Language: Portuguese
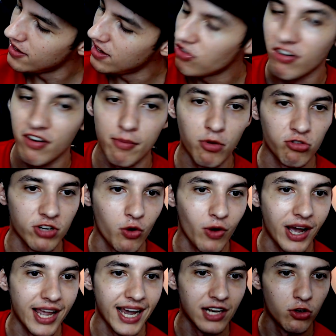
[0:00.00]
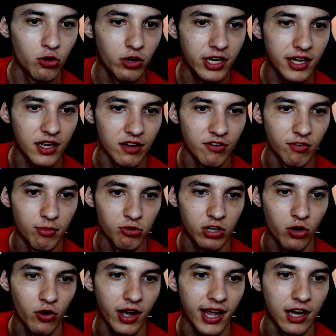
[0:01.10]
E já vai mostrar o carregador aqui. Vou
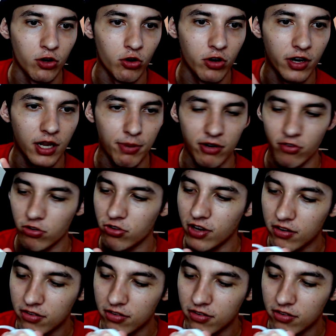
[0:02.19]
mostrar o carregador aqui pra